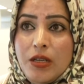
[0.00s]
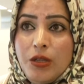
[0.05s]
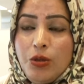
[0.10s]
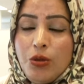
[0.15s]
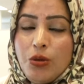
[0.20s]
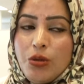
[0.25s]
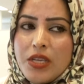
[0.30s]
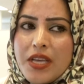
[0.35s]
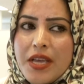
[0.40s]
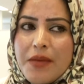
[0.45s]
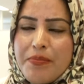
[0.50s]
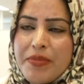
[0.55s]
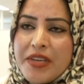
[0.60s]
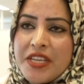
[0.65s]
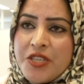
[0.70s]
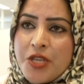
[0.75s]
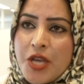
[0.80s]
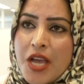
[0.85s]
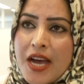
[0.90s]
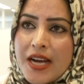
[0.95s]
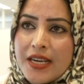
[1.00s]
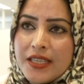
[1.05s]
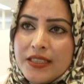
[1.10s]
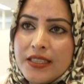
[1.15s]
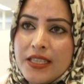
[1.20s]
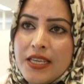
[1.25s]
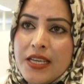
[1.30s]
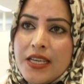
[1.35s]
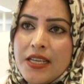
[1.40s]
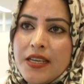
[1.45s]
तो ये पीछे
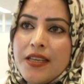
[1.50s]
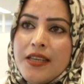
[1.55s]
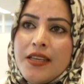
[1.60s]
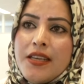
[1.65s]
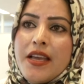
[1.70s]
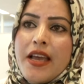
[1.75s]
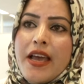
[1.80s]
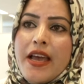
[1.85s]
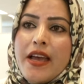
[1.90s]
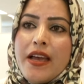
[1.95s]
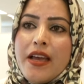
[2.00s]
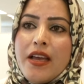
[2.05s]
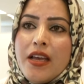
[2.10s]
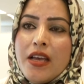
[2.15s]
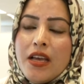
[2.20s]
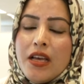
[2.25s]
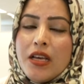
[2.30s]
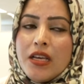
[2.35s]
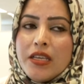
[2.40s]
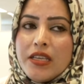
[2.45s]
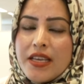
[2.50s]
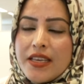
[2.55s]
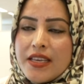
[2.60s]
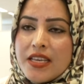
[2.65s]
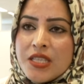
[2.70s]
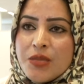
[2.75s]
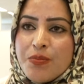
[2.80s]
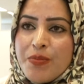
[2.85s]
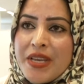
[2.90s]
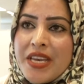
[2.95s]
हटते ही नहीं है ये
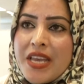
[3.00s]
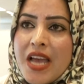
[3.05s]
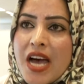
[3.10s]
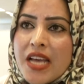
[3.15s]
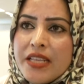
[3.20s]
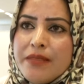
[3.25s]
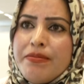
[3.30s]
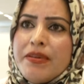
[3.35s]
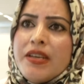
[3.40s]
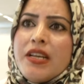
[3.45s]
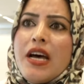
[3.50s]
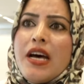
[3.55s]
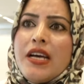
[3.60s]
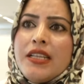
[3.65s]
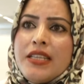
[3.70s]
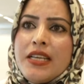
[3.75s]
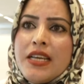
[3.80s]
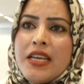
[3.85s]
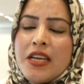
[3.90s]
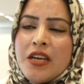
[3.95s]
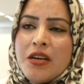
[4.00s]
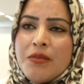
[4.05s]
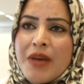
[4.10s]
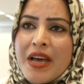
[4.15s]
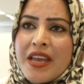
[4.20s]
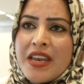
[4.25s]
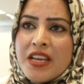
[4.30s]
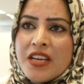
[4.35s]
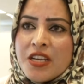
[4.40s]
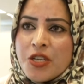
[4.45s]
किस बुनियाद पर आते हैं
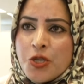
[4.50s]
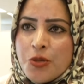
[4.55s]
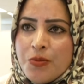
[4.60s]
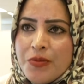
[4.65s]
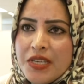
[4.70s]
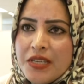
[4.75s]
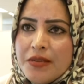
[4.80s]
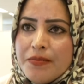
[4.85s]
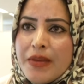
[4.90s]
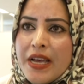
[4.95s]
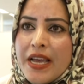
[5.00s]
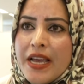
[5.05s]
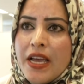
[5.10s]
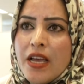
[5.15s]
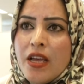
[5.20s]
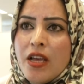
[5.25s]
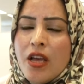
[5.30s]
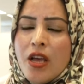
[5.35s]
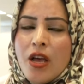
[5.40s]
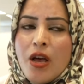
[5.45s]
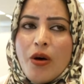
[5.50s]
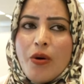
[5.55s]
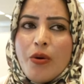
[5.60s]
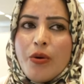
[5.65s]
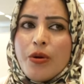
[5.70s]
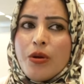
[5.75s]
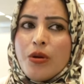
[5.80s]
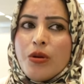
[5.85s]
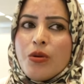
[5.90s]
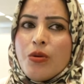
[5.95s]
हमारे कश्मीर में
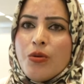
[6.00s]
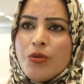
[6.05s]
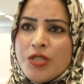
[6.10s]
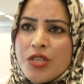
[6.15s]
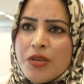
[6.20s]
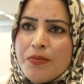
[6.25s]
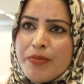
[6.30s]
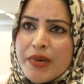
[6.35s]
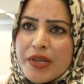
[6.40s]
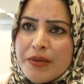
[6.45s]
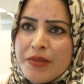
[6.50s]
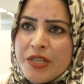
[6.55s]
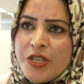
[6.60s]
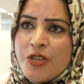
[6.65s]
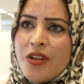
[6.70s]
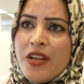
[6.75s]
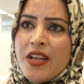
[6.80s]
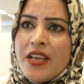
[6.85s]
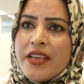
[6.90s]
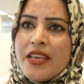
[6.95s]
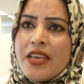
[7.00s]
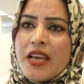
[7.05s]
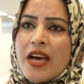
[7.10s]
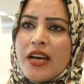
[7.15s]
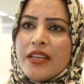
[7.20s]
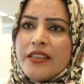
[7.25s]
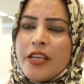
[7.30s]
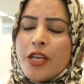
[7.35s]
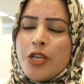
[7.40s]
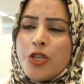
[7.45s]
और कौन से परमिशन लेके
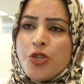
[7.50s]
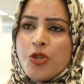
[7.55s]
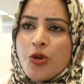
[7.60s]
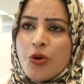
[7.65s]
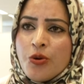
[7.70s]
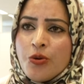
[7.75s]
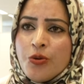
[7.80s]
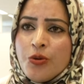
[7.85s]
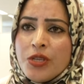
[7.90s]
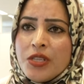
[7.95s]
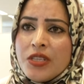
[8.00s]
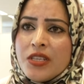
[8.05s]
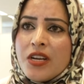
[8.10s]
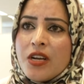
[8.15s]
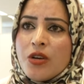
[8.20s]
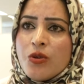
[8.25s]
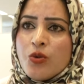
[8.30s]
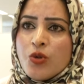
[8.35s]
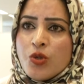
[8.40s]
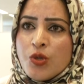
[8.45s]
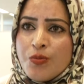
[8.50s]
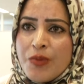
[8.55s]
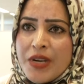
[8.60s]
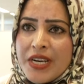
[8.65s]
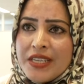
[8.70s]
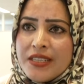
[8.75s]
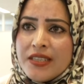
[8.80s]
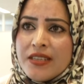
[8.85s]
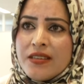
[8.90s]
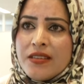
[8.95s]
आते हैं चोरों की तरह
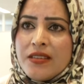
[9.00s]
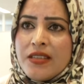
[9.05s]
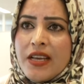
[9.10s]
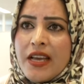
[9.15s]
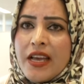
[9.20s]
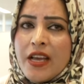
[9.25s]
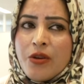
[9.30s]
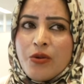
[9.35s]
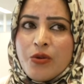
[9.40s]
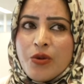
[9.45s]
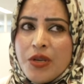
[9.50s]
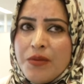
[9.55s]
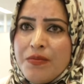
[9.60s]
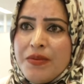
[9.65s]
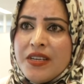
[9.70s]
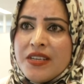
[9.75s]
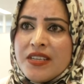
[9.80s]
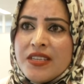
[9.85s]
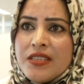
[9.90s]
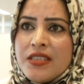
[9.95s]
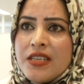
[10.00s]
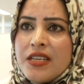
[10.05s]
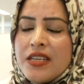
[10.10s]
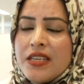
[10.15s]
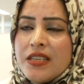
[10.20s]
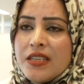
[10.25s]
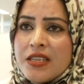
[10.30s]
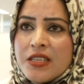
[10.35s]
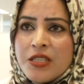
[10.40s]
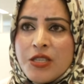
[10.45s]
घुसबेट करते हैं कोई भी कंट्री
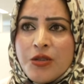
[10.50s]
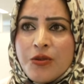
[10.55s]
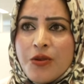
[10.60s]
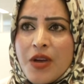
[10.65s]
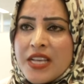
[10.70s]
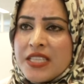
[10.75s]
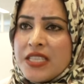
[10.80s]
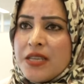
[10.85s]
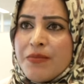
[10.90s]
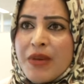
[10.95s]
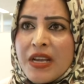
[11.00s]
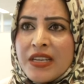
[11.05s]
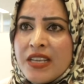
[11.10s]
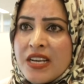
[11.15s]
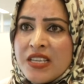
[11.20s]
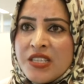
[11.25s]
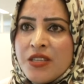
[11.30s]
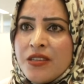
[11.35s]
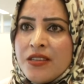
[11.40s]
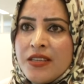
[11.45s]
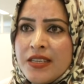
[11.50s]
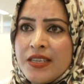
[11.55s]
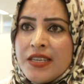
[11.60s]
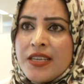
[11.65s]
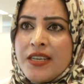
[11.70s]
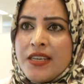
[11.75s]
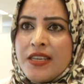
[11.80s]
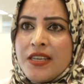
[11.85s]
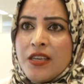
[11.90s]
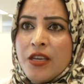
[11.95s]
किसी को ऐसे बर्दाश्त नहीं
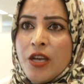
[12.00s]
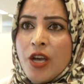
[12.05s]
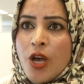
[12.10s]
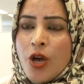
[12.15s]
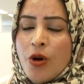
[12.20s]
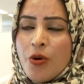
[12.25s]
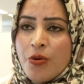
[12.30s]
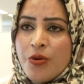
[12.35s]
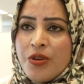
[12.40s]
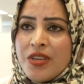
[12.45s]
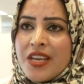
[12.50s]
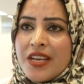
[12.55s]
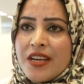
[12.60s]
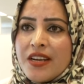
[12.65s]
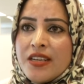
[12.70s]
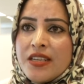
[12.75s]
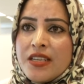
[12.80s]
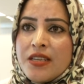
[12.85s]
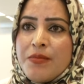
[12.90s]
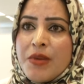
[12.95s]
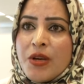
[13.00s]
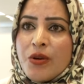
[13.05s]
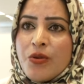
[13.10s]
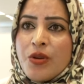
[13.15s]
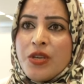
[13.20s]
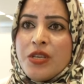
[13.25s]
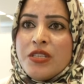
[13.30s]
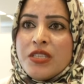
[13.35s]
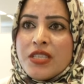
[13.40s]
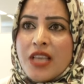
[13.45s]
करेगी उनके कंट्री में
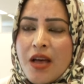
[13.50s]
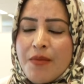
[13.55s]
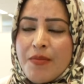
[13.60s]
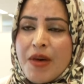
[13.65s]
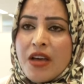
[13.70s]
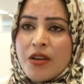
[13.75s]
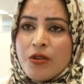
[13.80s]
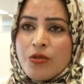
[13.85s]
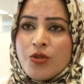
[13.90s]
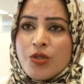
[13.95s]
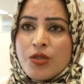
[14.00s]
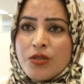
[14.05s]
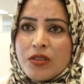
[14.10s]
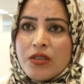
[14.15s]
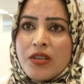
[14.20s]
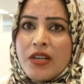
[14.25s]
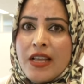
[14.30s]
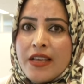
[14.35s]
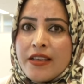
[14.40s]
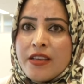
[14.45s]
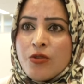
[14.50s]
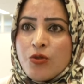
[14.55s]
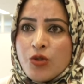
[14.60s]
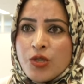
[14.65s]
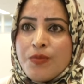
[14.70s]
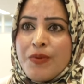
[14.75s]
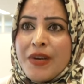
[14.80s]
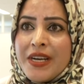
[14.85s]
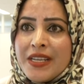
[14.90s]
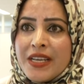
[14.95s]
कोई सामान घुस लेके
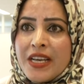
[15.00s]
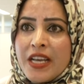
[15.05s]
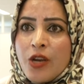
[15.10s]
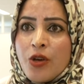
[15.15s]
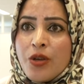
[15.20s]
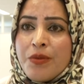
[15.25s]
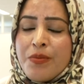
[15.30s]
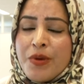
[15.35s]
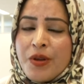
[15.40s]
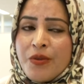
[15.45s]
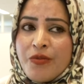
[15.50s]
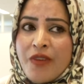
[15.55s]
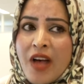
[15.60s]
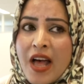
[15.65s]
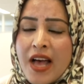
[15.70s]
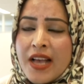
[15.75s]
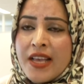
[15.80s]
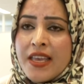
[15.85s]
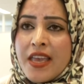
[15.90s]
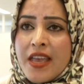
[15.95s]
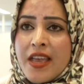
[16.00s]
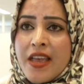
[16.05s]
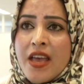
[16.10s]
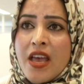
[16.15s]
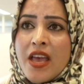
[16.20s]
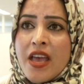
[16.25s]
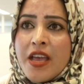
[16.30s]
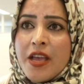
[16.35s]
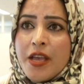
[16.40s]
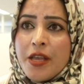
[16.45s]
घुसबेट करे और फिर वहाँ के
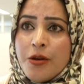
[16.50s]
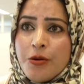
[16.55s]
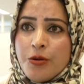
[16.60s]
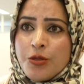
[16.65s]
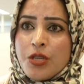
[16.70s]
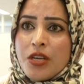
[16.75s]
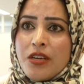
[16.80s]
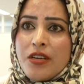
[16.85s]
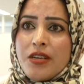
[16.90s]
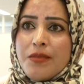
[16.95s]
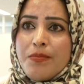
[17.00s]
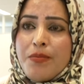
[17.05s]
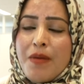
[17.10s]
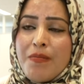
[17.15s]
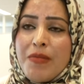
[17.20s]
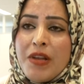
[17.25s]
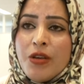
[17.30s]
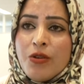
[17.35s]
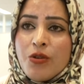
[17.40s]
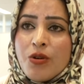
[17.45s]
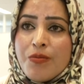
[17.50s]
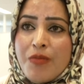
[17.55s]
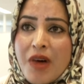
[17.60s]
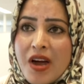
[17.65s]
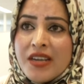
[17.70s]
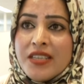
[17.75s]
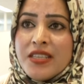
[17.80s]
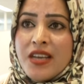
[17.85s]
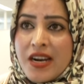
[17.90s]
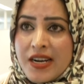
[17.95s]
इनोसेंट पब्लिक को
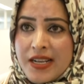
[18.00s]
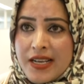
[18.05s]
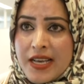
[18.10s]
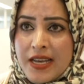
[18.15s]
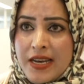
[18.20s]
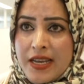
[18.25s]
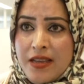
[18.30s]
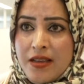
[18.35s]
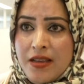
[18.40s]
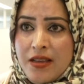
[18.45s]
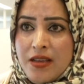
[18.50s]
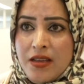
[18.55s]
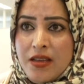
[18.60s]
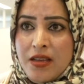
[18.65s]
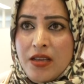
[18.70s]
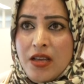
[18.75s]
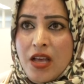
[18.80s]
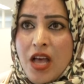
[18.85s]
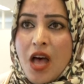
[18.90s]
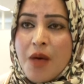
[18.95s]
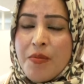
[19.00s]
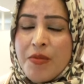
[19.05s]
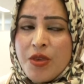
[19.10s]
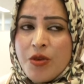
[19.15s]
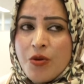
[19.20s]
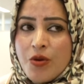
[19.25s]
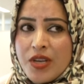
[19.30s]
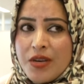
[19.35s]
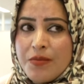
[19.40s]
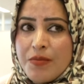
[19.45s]
मार दाड़ करे हम
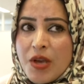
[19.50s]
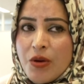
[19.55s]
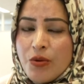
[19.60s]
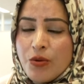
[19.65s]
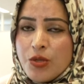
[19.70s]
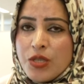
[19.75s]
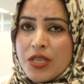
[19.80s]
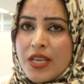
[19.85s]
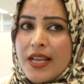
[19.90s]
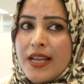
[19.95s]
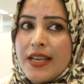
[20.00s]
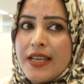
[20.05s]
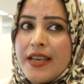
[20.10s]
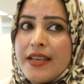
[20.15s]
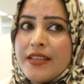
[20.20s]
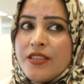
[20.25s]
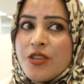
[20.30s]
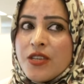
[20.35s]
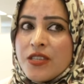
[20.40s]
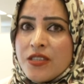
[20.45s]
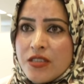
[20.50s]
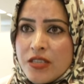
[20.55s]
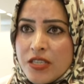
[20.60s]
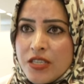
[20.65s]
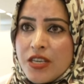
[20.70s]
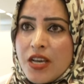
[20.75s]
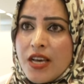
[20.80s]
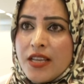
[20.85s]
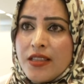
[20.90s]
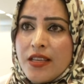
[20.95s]
यूएन में उसके लिए जस्टिस
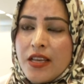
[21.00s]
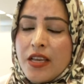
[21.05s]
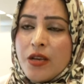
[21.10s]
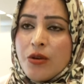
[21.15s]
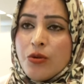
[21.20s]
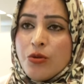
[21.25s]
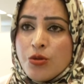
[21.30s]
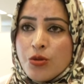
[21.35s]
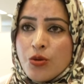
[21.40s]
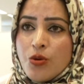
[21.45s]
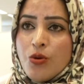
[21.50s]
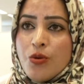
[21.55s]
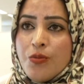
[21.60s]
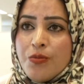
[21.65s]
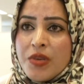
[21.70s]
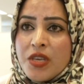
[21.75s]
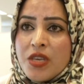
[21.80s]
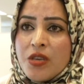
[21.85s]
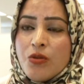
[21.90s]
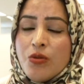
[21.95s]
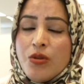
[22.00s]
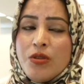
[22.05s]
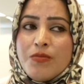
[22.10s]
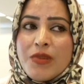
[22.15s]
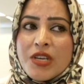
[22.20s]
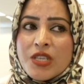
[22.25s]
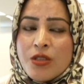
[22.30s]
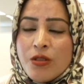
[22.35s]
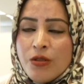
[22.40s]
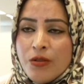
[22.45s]
चाहते हैं उस कौम की उन
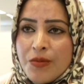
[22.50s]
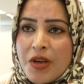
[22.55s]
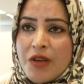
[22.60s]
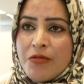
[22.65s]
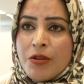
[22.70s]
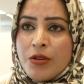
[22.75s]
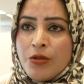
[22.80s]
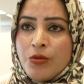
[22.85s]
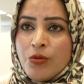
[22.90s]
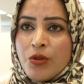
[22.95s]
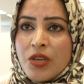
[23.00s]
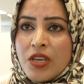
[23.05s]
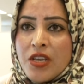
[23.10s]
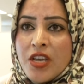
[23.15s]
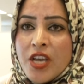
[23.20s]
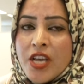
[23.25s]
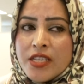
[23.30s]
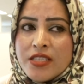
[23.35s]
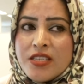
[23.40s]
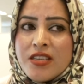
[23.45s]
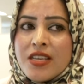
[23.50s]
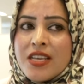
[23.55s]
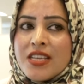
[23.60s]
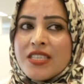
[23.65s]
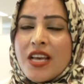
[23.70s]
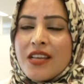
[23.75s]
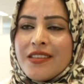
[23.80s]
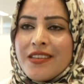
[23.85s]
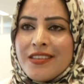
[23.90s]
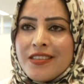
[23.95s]
मजलूम औरतों की जिनके
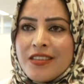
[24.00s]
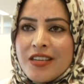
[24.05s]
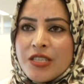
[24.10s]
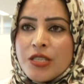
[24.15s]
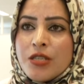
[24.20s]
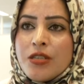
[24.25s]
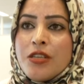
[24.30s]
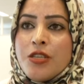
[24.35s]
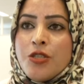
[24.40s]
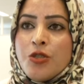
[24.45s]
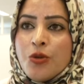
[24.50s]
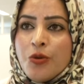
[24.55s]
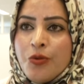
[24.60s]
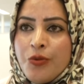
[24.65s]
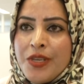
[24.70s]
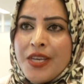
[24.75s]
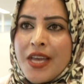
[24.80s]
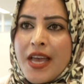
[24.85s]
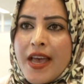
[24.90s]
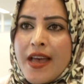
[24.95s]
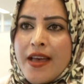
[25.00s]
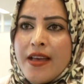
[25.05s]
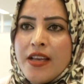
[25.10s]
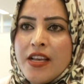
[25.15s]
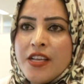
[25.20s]
साथ एट्रासिटीज़ हुई है